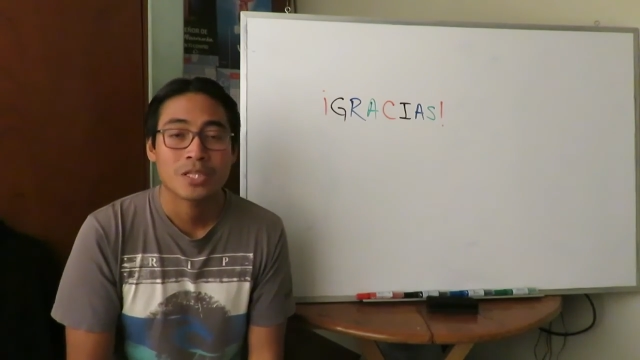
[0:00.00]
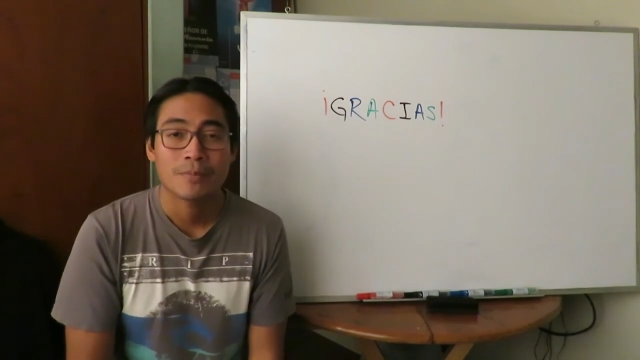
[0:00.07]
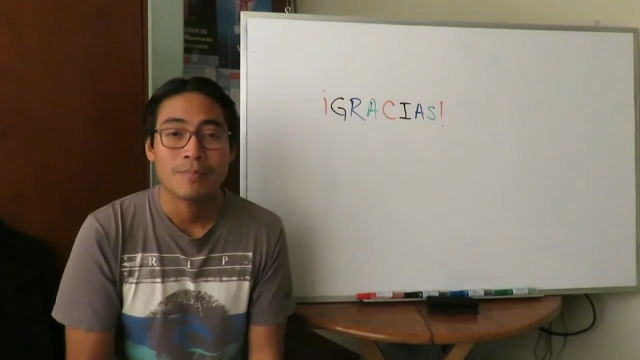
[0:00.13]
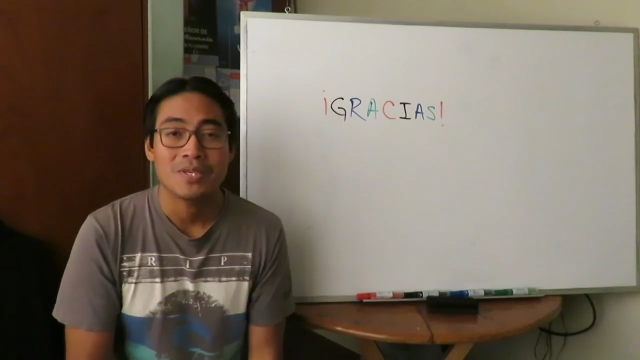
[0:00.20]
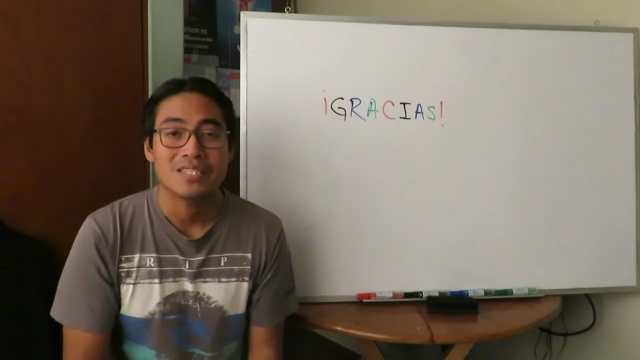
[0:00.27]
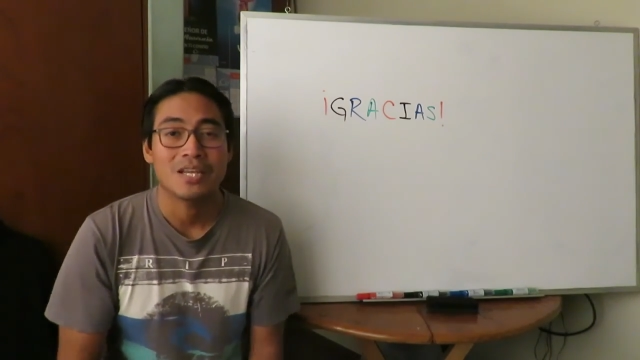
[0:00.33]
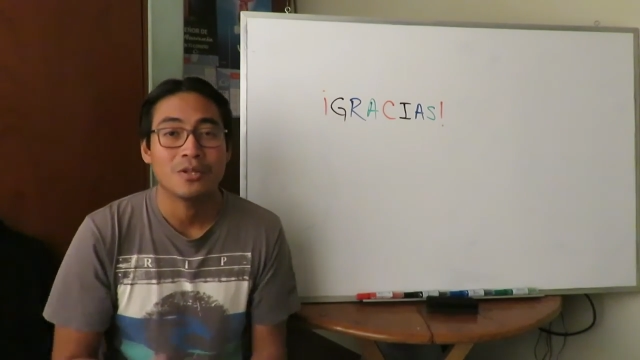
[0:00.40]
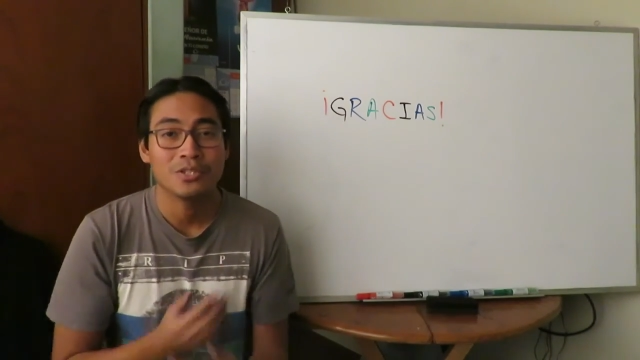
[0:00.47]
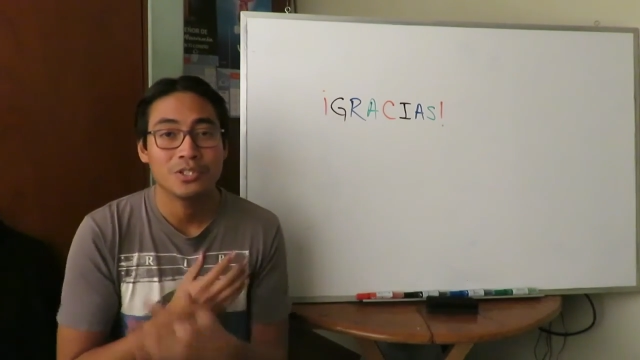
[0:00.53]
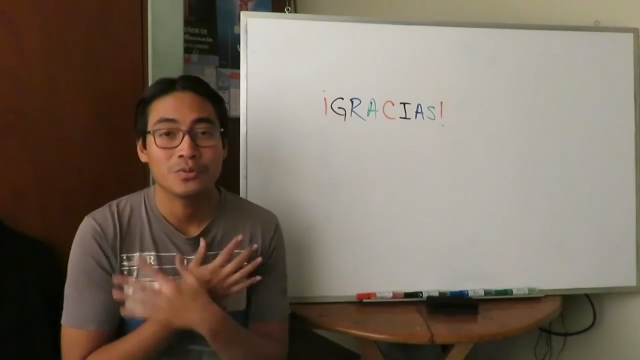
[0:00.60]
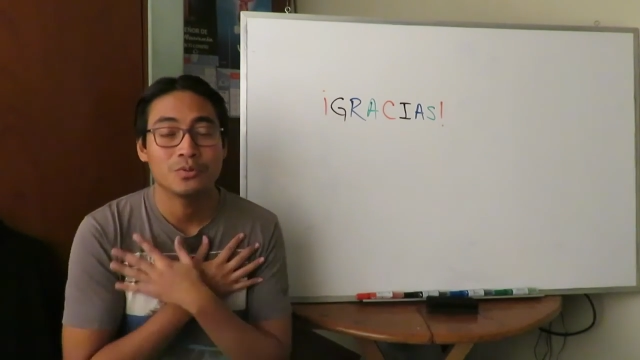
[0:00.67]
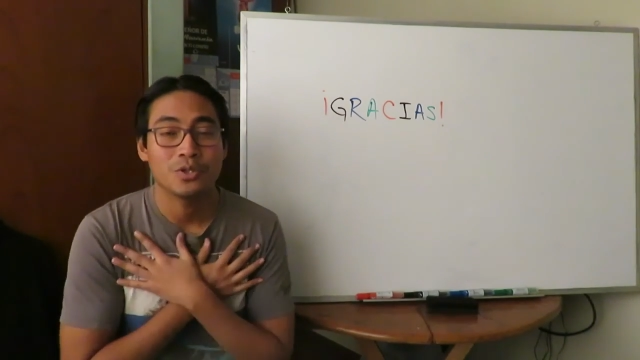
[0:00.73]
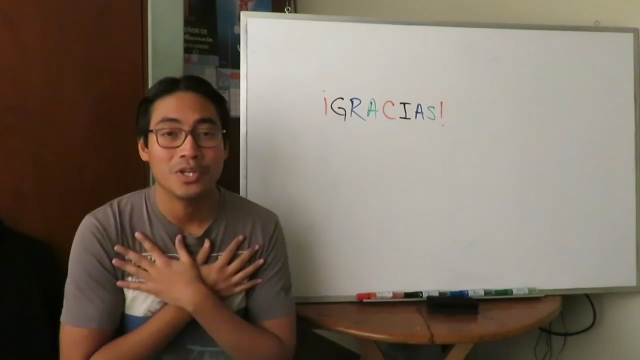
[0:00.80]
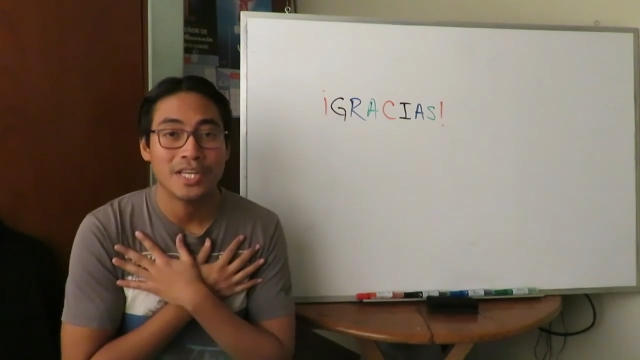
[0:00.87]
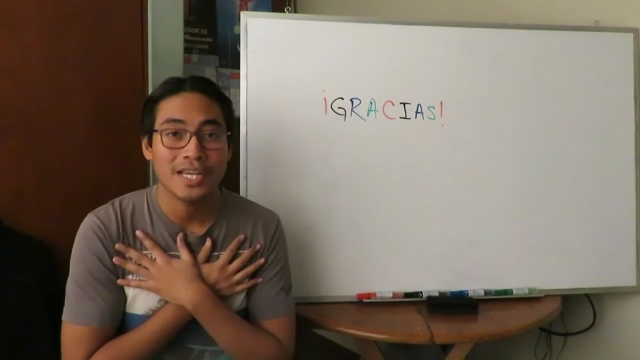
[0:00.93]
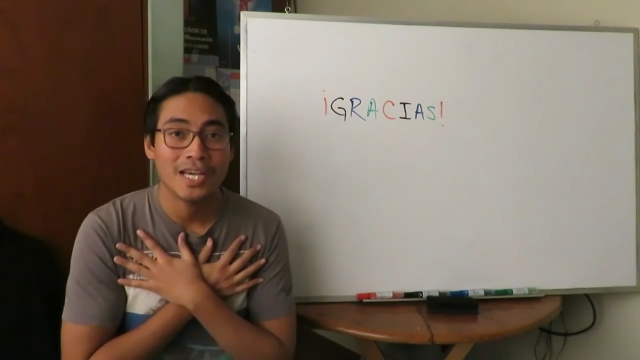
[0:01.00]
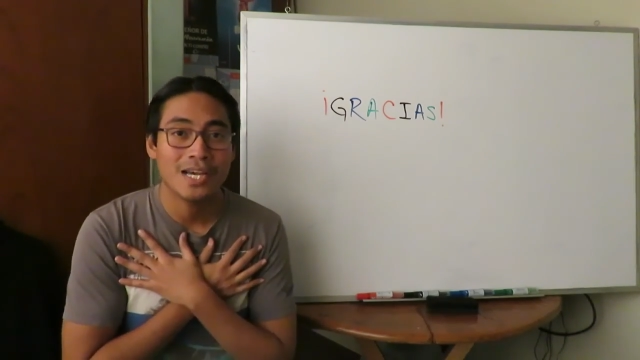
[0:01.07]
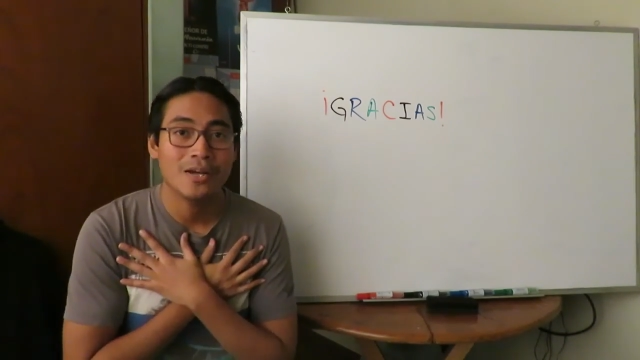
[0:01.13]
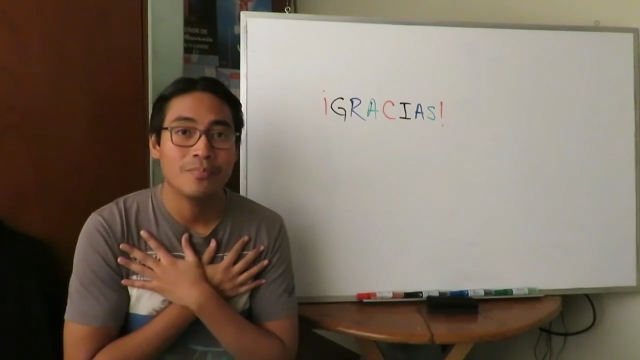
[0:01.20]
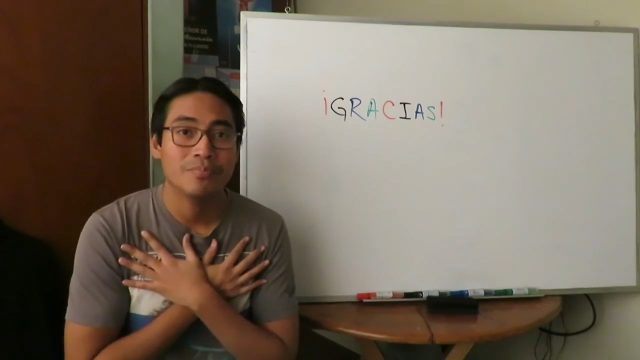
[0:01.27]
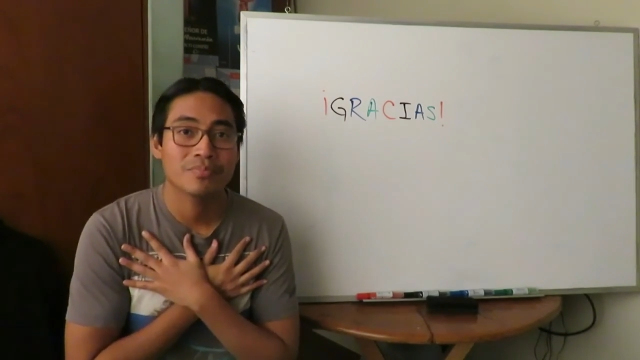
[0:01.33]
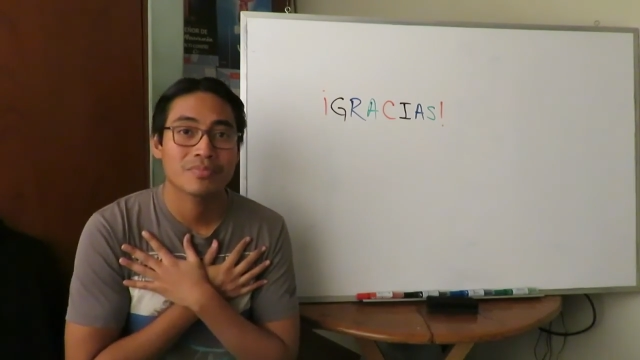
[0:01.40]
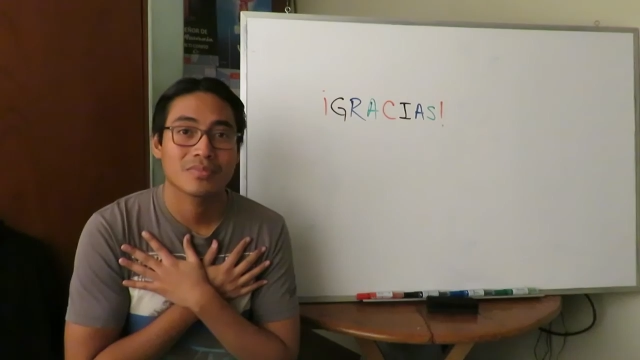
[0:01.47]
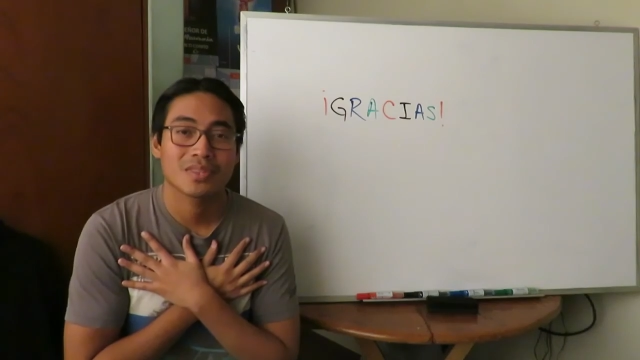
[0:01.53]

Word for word: mi salón de tutoría,